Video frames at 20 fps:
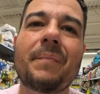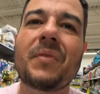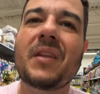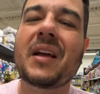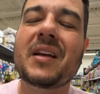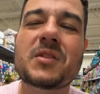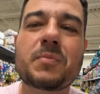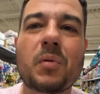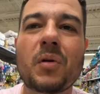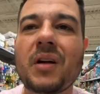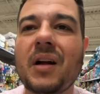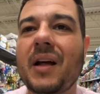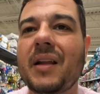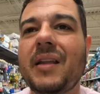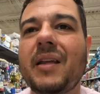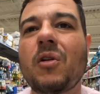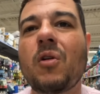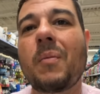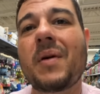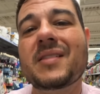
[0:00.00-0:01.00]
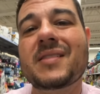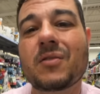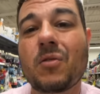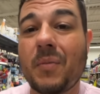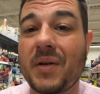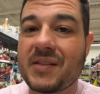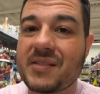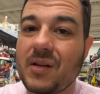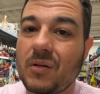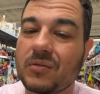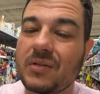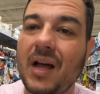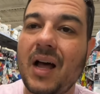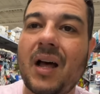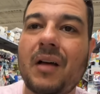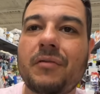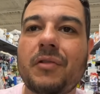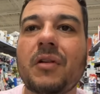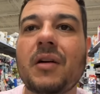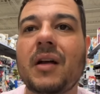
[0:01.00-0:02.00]
as porcarias e começa a comer
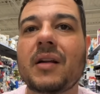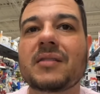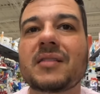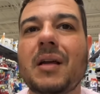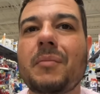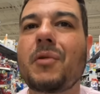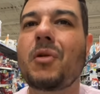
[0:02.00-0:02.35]
saudável, cara, sabe?